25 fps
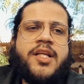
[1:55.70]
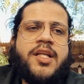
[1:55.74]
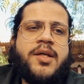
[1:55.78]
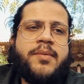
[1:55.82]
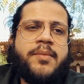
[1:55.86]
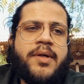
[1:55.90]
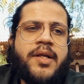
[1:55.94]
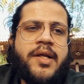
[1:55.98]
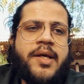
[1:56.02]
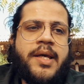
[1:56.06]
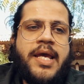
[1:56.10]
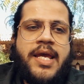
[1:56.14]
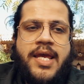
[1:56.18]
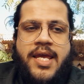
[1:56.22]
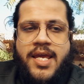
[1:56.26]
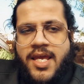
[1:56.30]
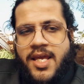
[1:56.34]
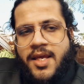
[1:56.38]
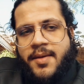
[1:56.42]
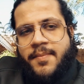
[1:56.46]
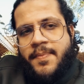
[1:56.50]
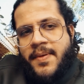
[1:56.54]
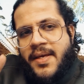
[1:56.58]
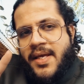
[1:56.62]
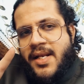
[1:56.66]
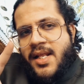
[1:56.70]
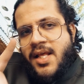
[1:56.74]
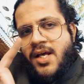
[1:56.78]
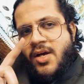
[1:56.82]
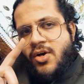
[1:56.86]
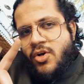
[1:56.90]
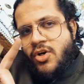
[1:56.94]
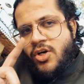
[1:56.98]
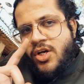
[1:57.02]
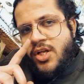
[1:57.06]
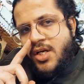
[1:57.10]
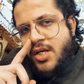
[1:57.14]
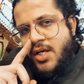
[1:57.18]
लिए हमारा एक पहला
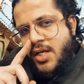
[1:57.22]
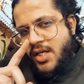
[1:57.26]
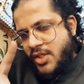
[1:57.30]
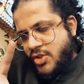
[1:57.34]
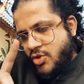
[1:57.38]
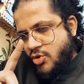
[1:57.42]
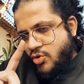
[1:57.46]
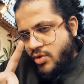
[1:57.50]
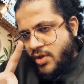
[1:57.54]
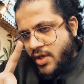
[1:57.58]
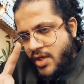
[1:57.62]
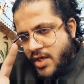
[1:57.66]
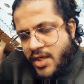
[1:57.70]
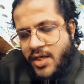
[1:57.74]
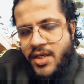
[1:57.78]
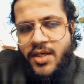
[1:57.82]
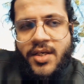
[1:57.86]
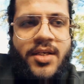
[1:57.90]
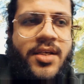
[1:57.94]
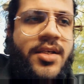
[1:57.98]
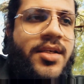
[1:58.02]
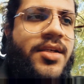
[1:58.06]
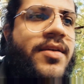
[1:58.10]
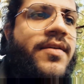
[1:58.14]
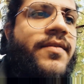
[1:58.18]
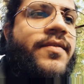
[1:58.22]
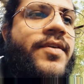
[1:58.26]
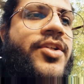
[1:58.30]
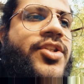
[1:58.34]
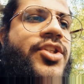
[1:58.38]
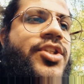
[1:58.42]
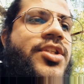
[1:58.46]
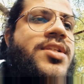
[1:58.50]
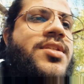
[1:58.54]
ऑर्डर आ चुका है विच